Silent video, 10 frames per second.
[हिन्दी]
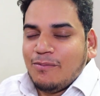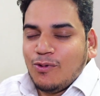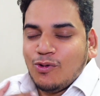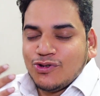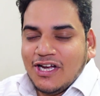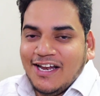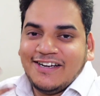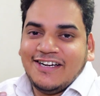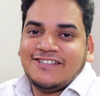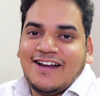आपको कुछ
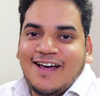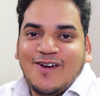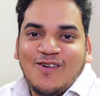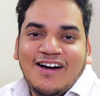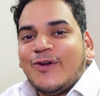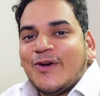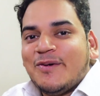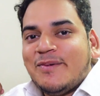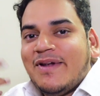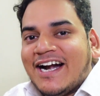अलग नजर आ रहा होगा क्योंकि
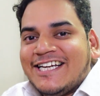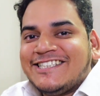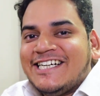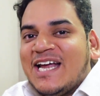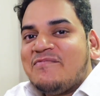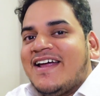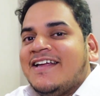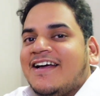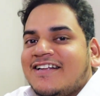मैंने ब्लैक टी शर्ट नहीं पहनी